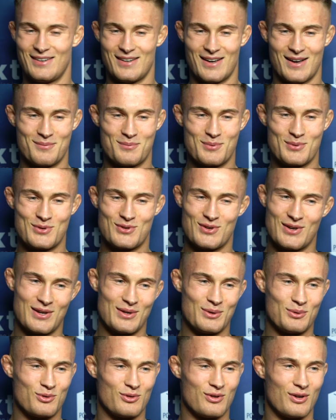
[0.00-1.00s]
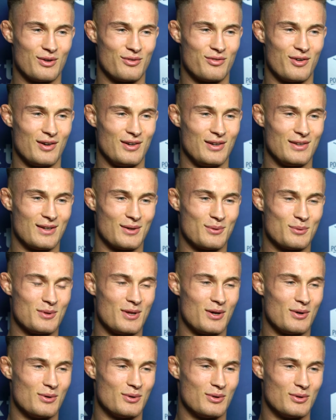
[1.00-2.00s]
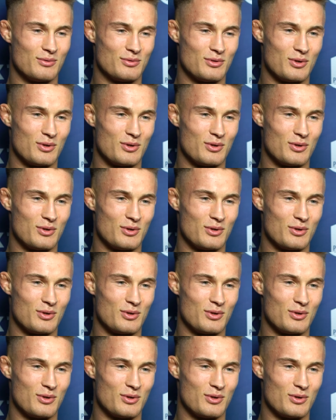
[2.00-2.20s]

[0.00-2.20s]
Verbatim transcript: a później już się fajnie tak udało